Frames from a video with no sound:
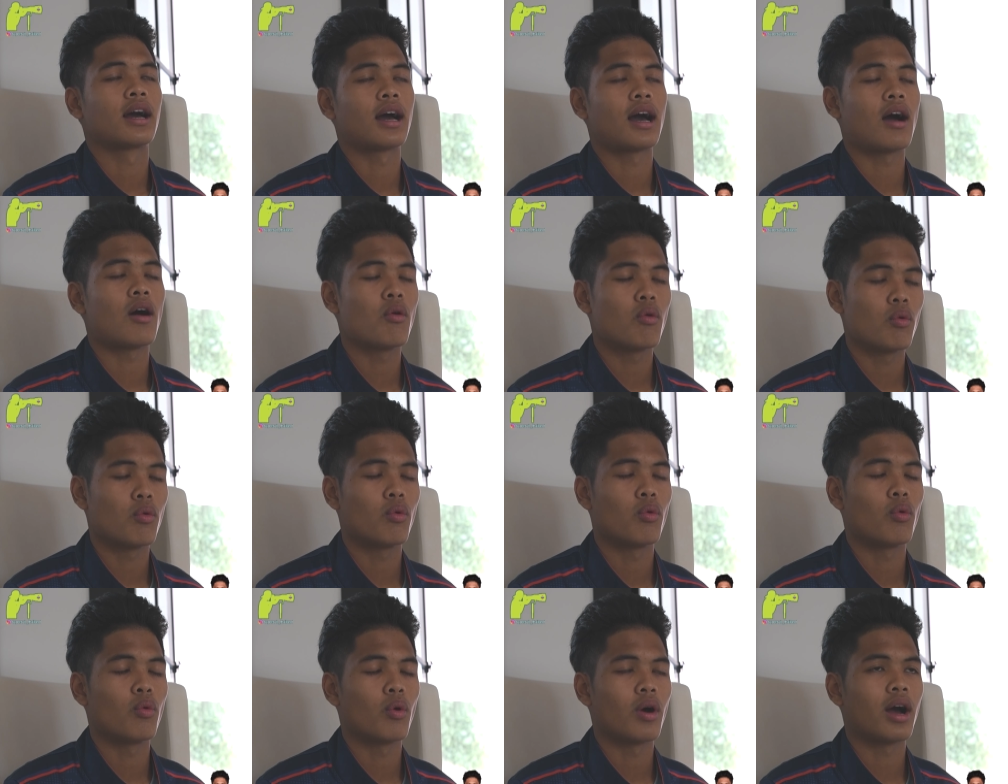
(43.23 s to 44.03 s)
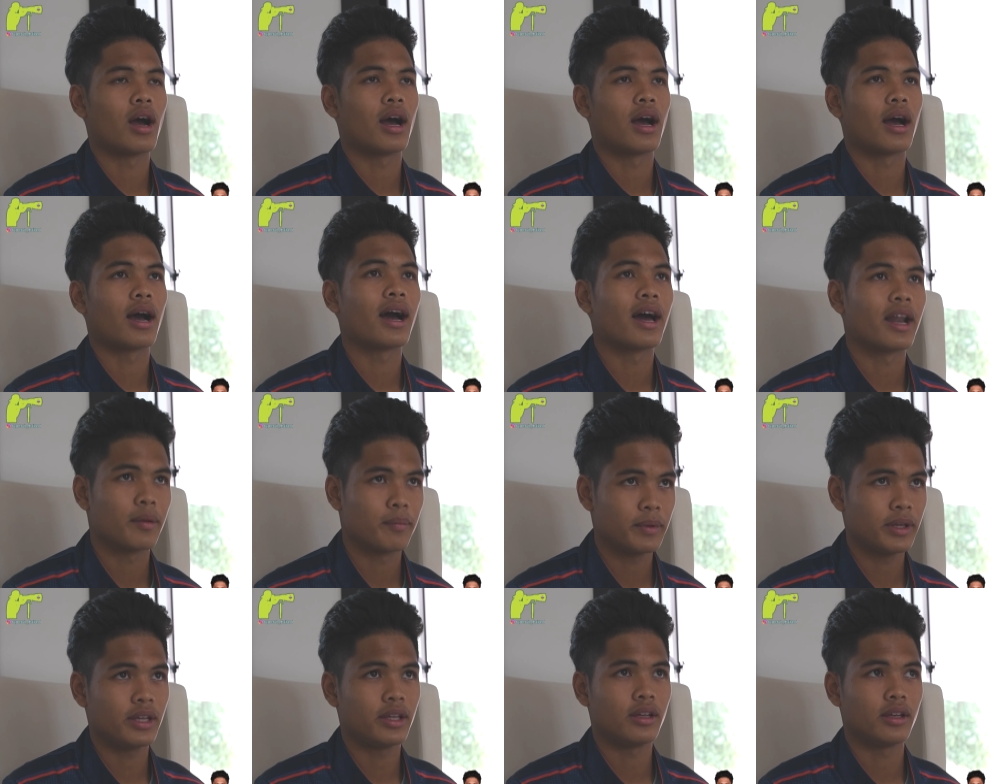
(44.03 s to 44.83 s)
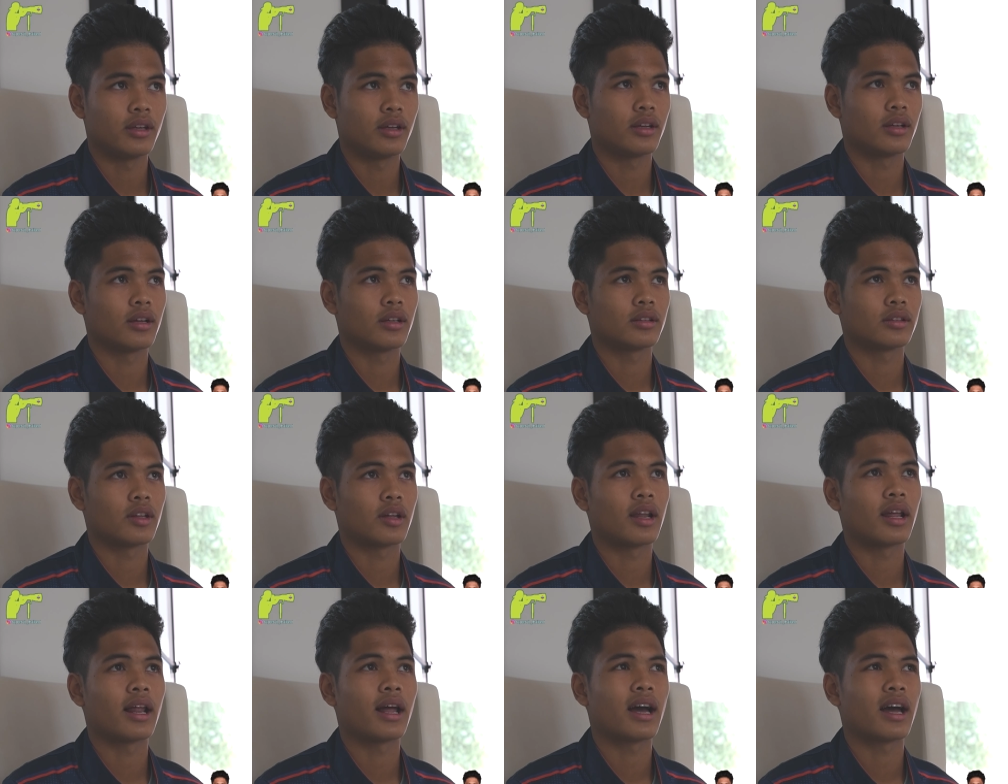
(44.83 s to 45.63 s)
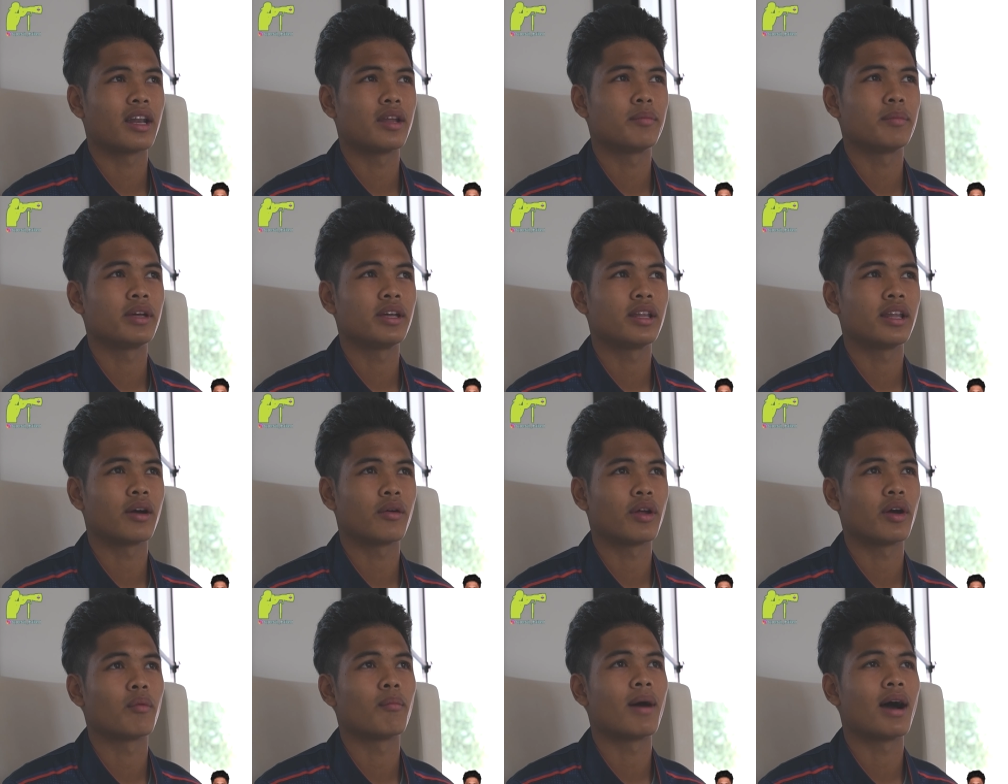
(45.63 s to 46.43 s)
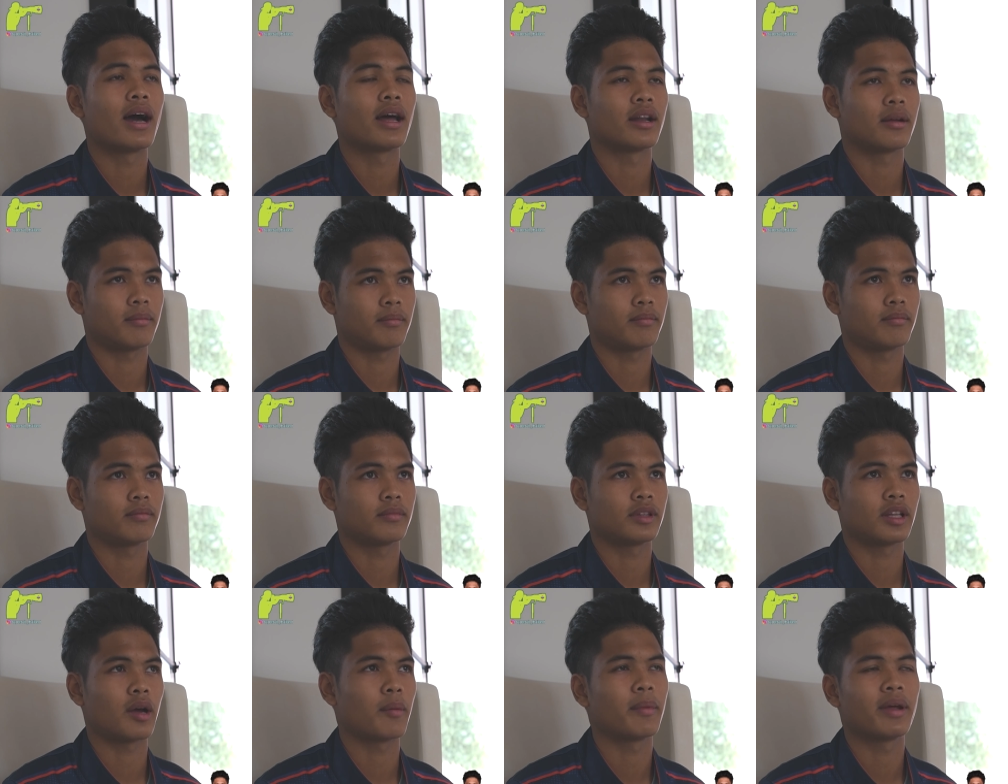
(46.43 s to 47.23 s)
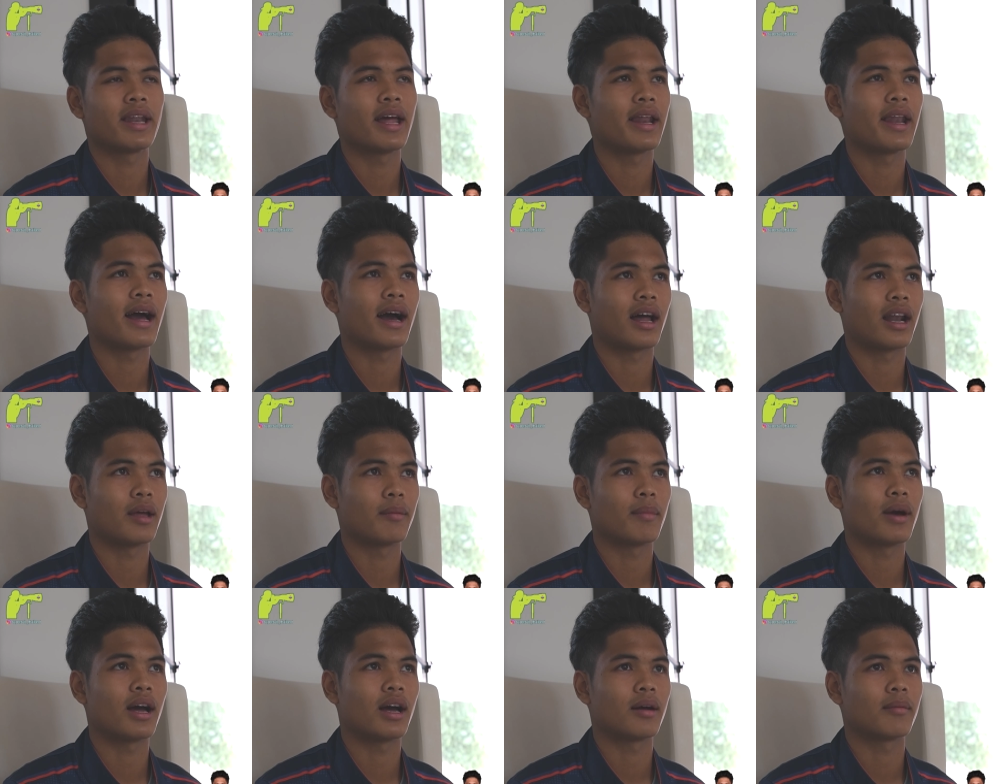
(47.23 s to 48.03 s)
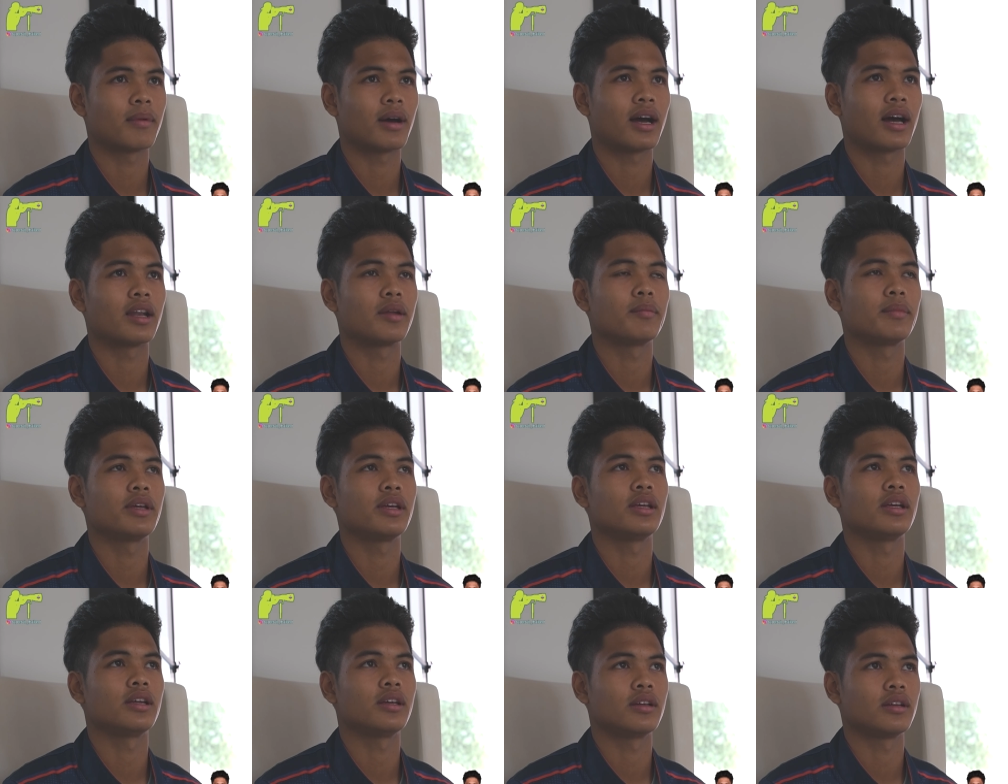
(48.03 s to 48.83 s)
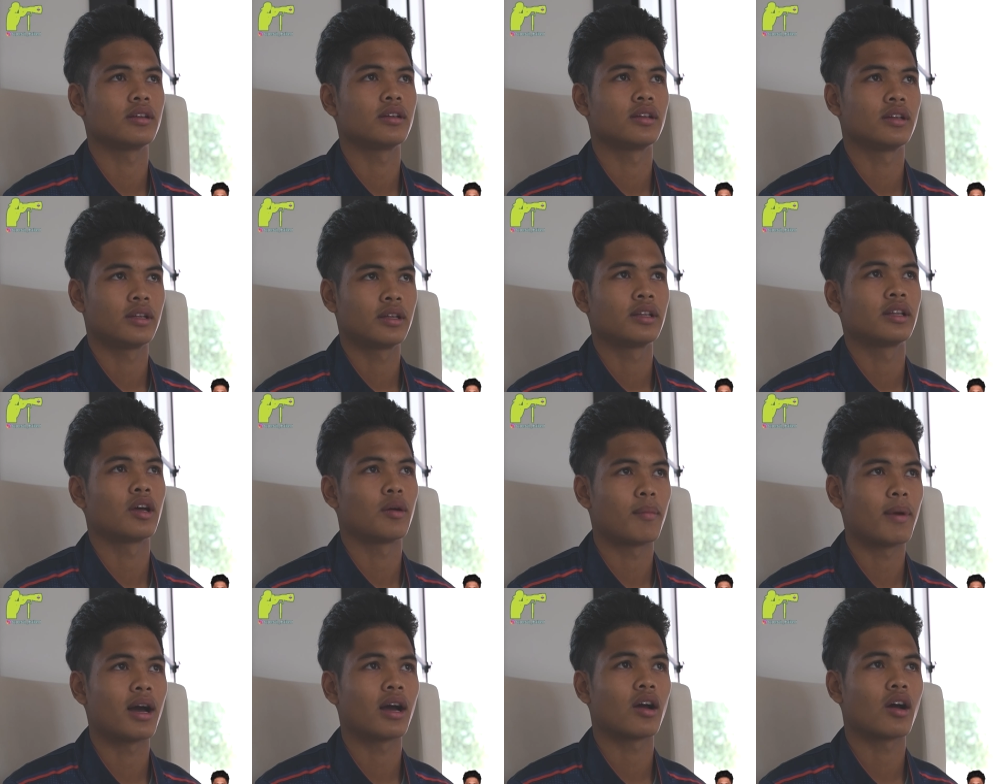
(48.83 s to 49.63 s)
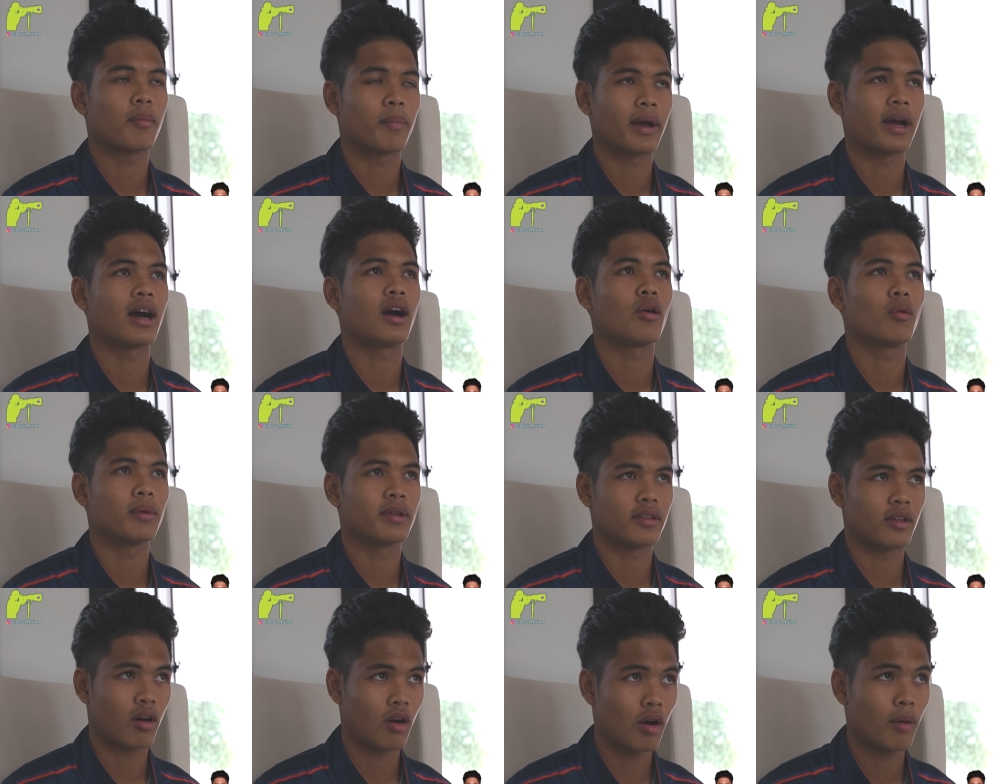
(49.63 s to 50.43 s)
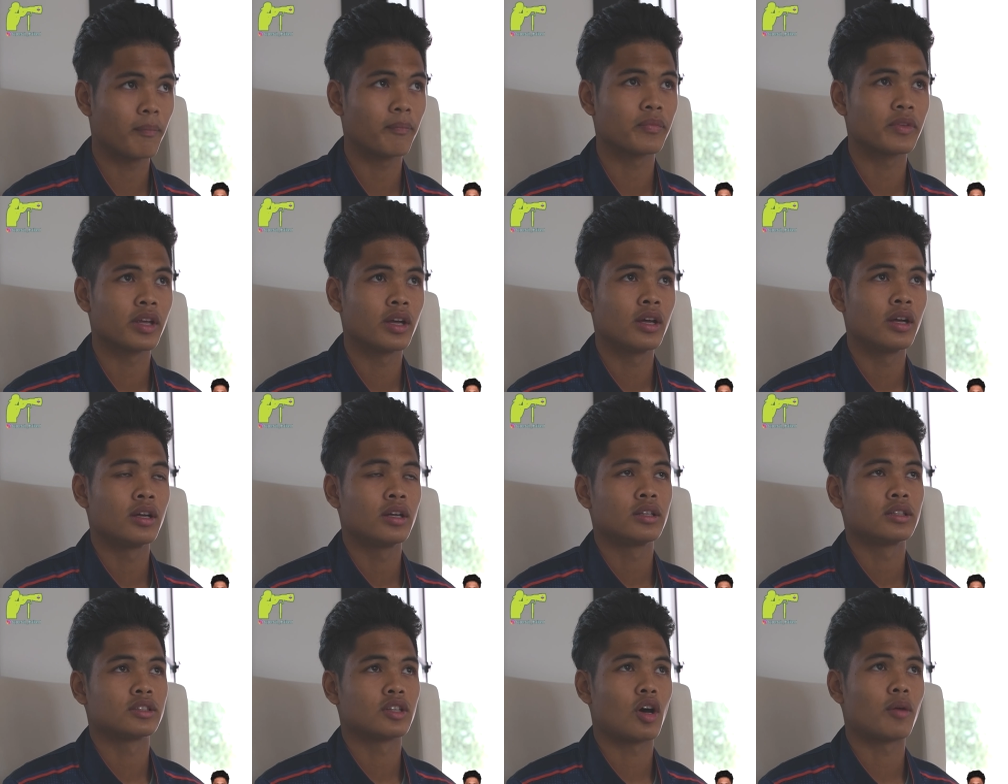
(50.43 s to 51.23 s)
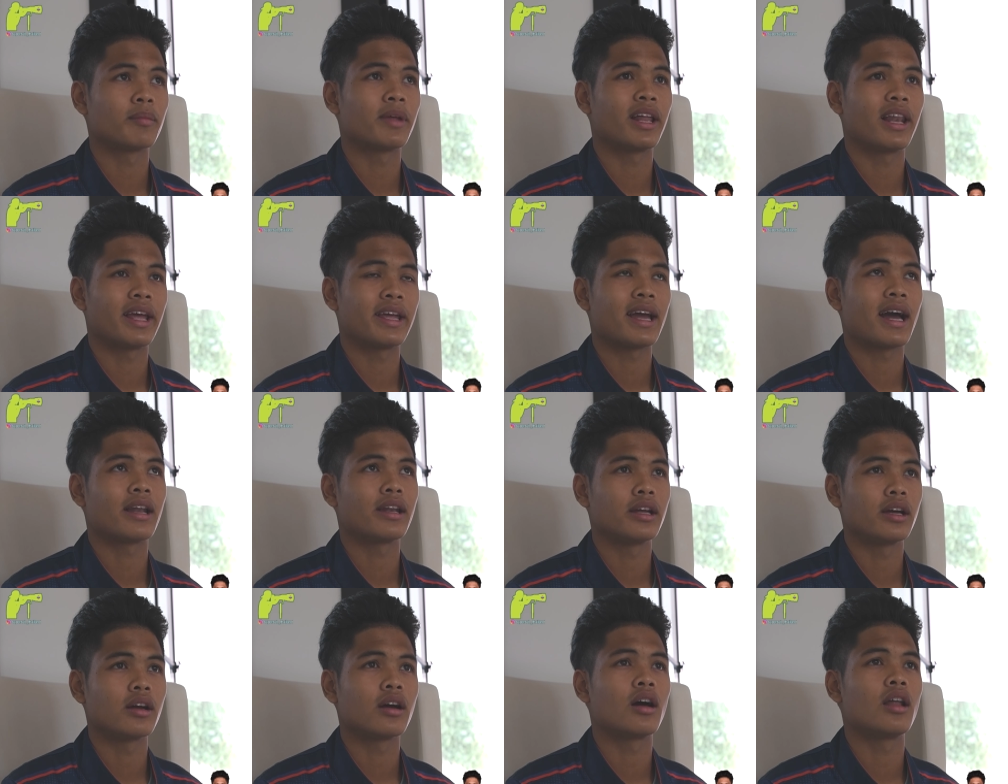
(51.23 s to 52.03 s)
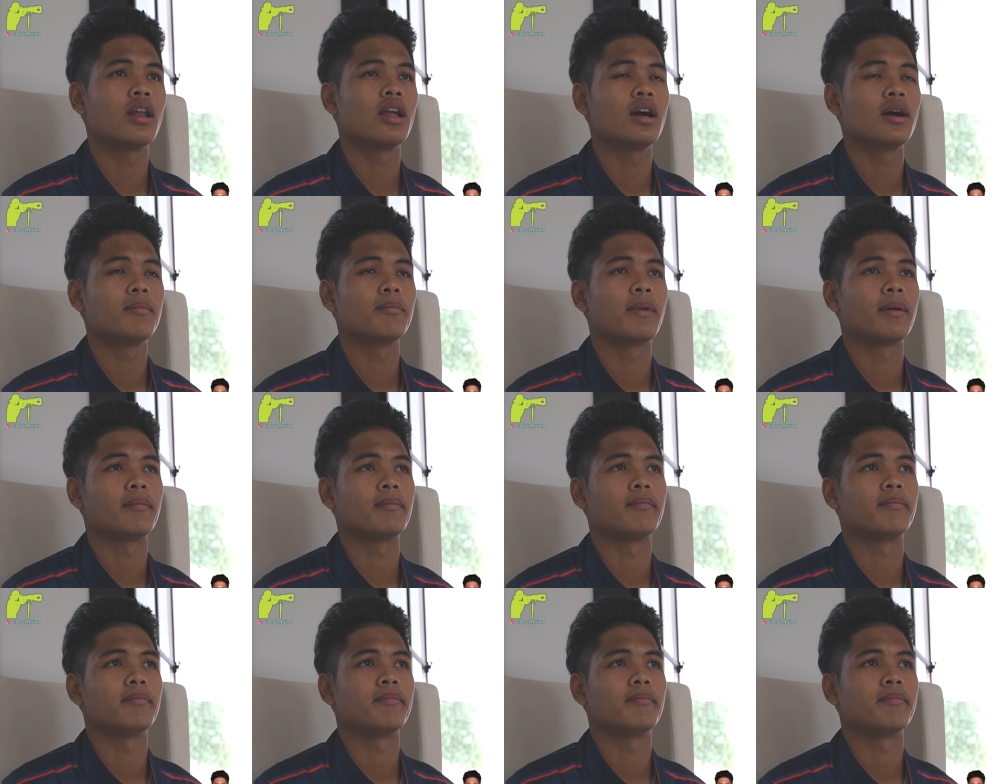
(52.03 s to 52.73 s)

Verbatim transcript: เข้าอาคาเดมี่ตอนนั้นอาคาเดมี่แถวแถวบ้านครับแต่ก็ไม่ได้ดังอะไรมากครับอาคาเดมี่แถวบ้านก็ไปเข้าไปซ้อม ซ้อมได้ระยะหนึ่งก็เริ่มแบบ